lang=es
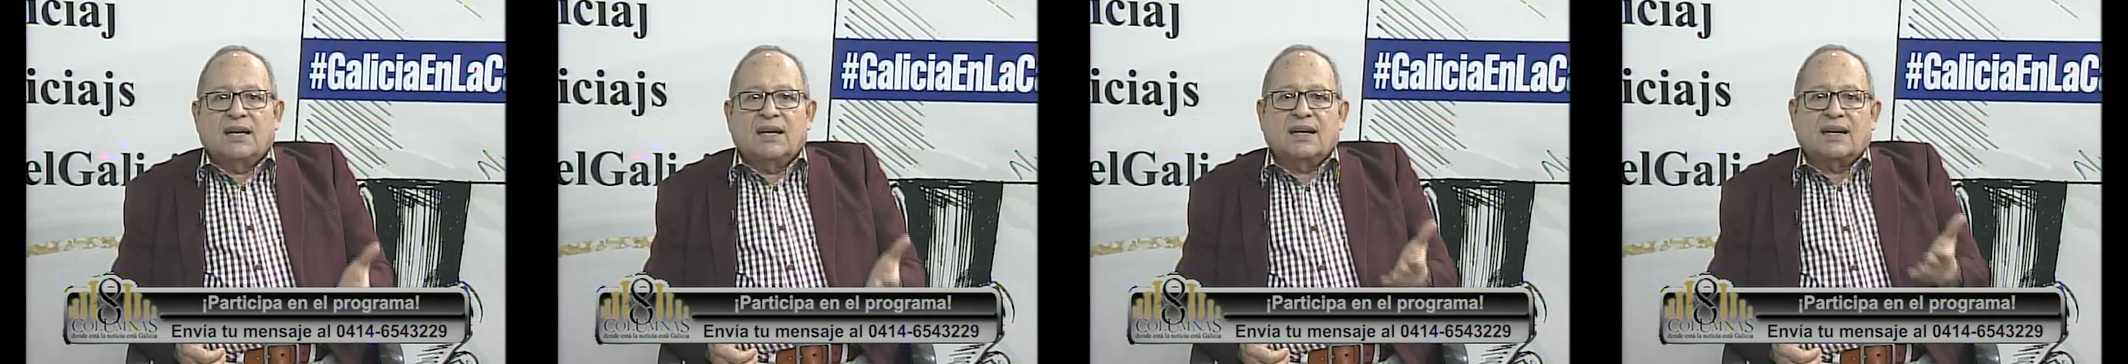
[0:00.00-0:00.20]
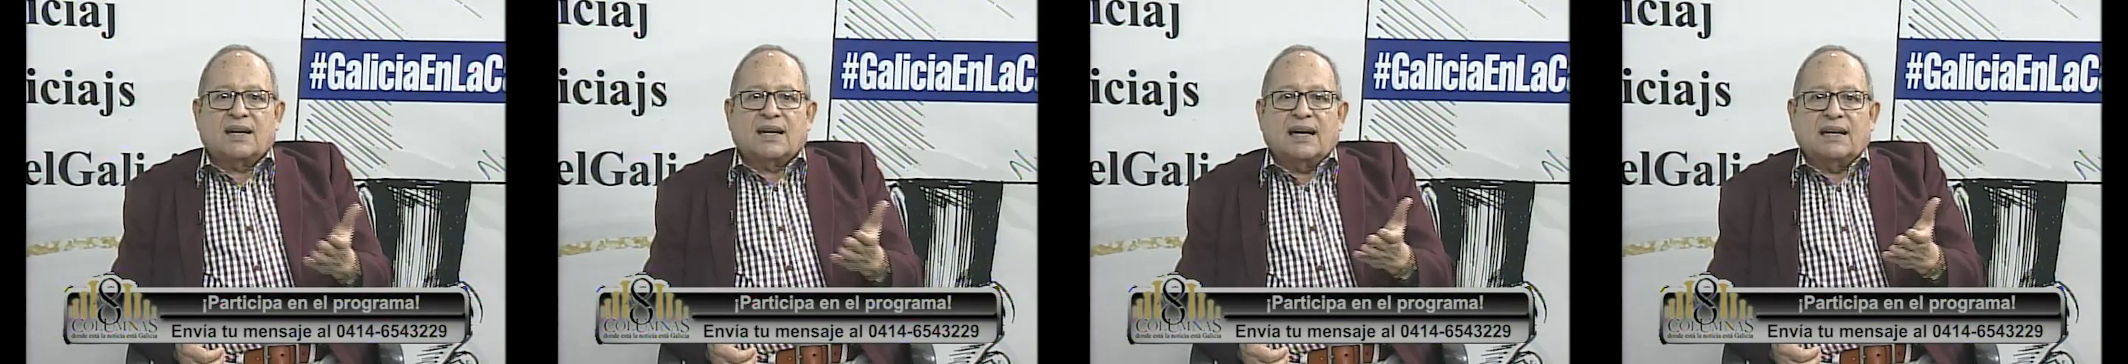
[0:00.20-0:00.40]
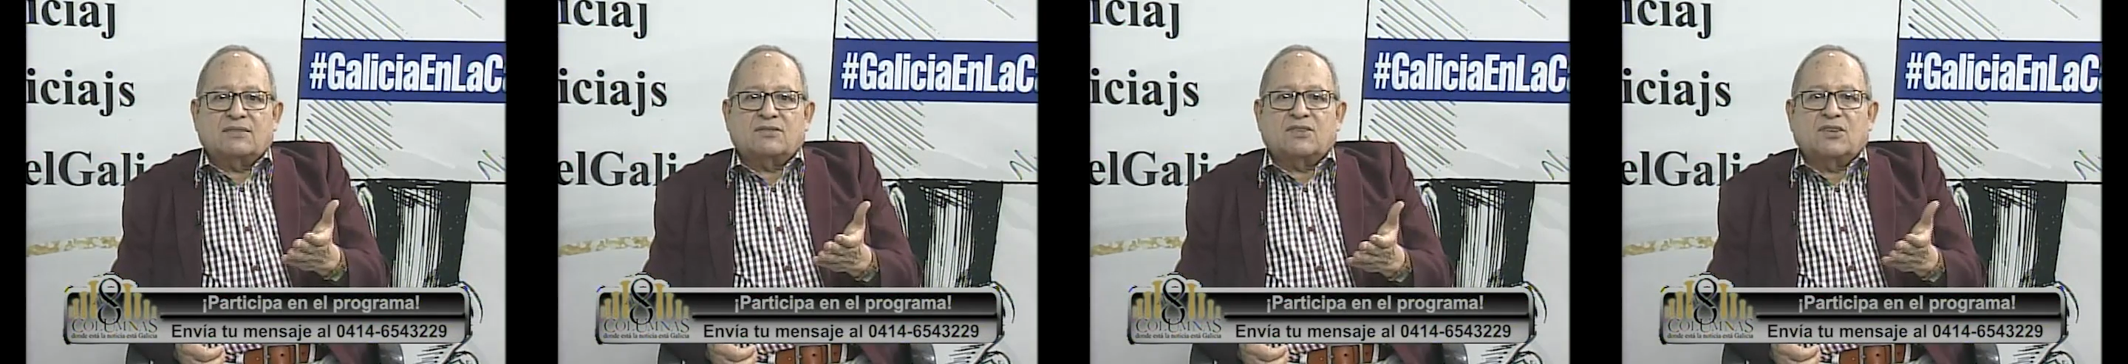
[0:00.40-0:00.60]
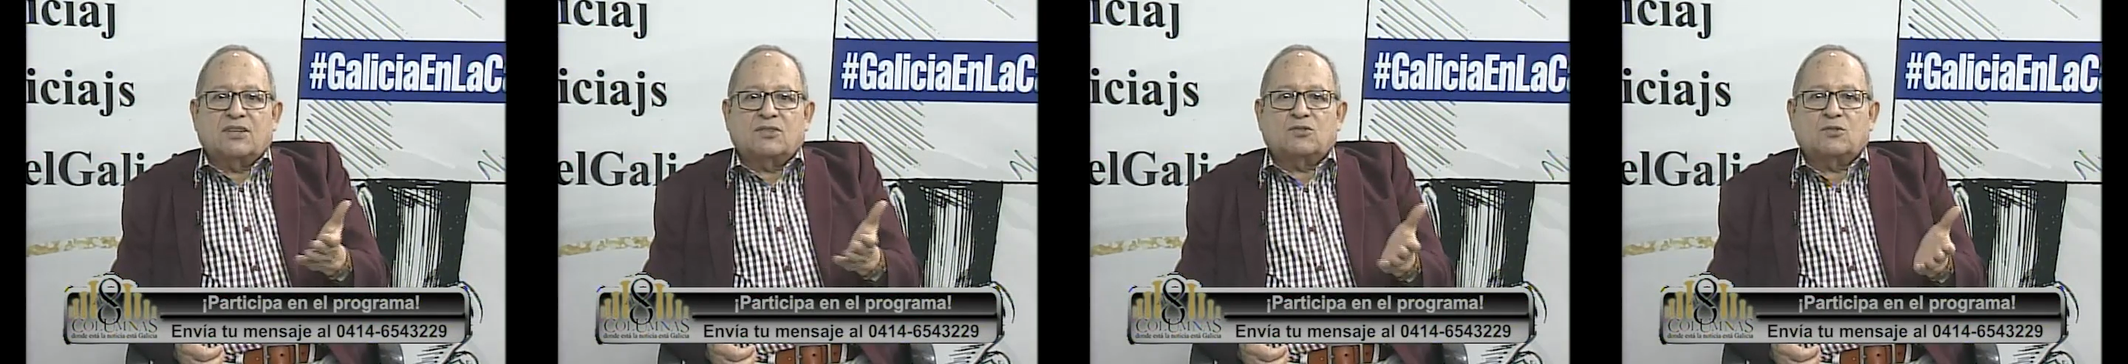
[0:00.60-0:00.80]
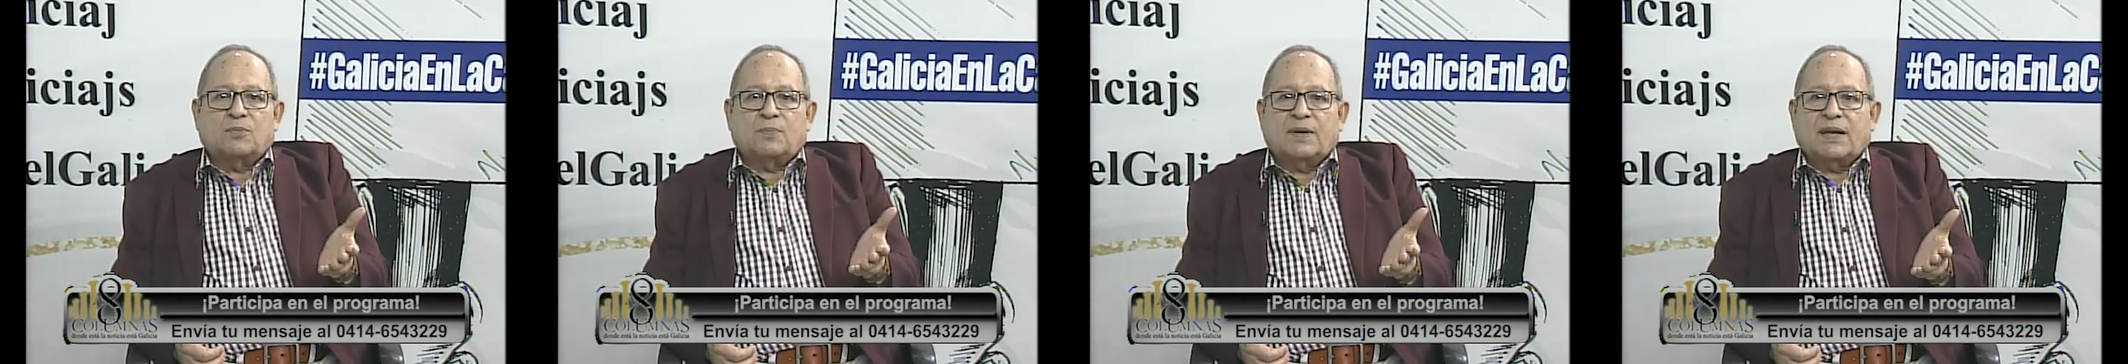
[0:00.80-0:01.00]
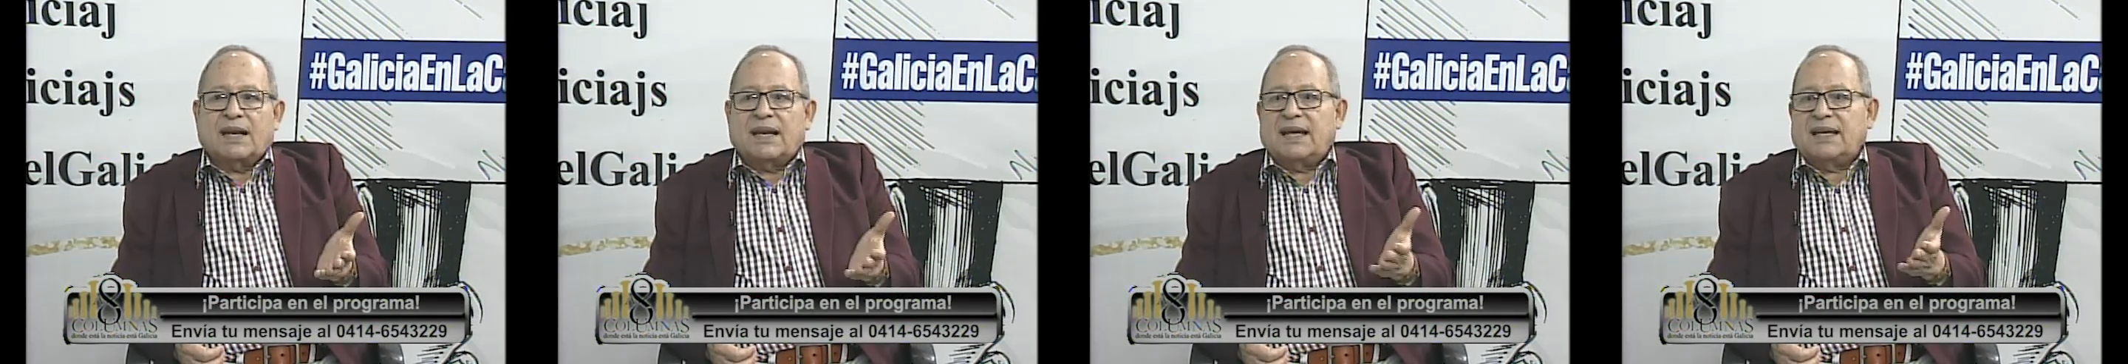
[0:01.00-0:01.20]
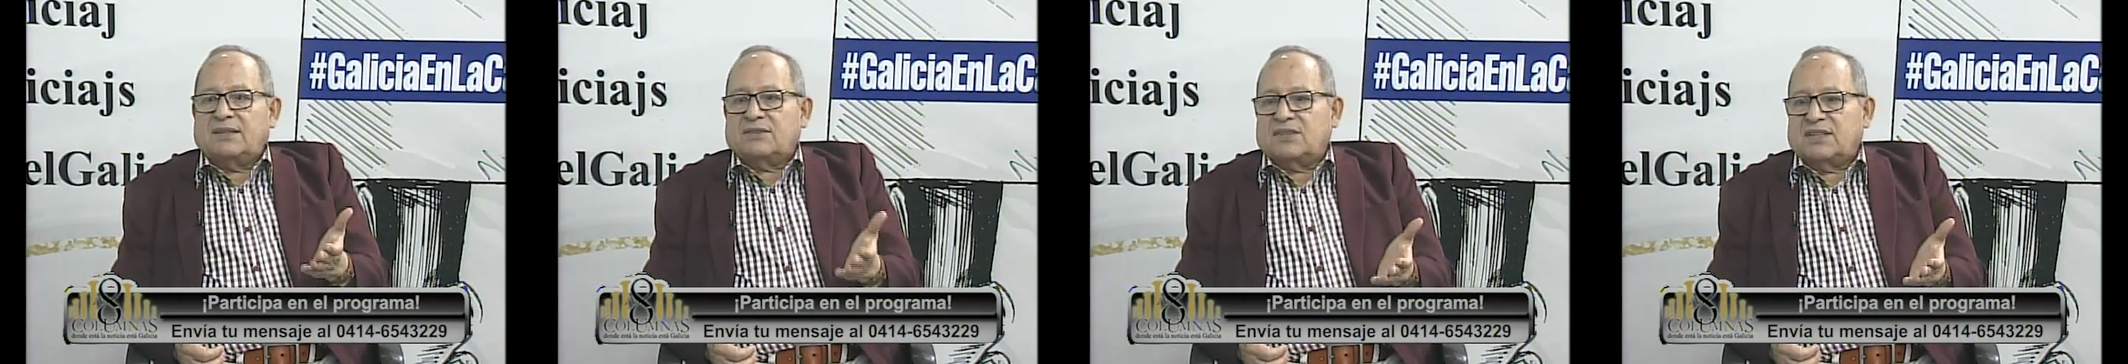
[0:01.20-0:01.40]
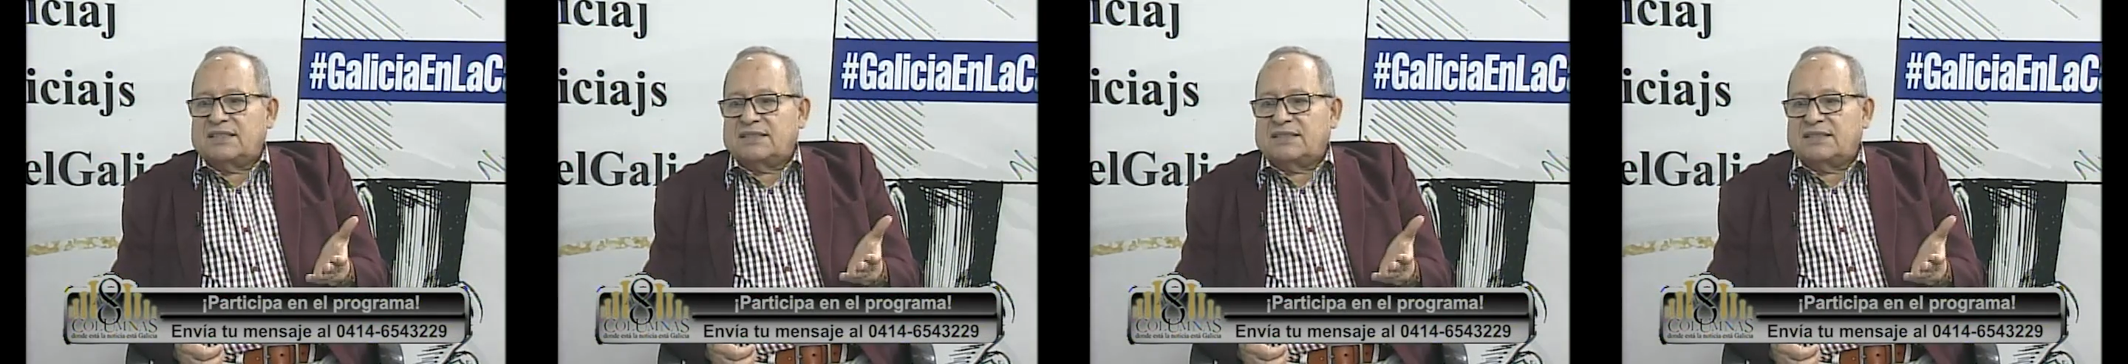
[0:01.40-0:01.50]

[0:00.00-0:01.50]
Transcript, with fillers: el caso de Superlano